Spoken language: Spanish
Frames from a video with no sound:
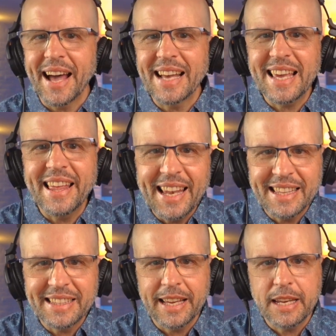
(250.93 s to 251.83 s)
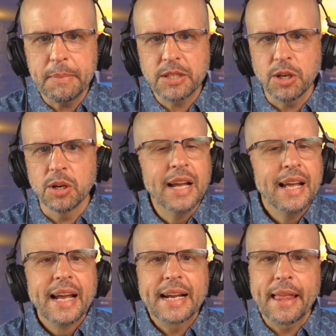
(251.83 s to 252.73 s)
hacia adelante de animación.
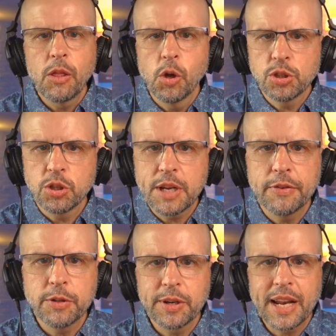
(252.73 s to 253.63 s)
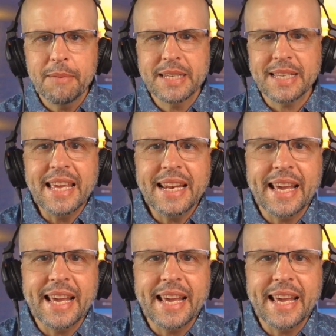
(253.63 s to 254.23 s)
Cada dos o tres fotogramas ir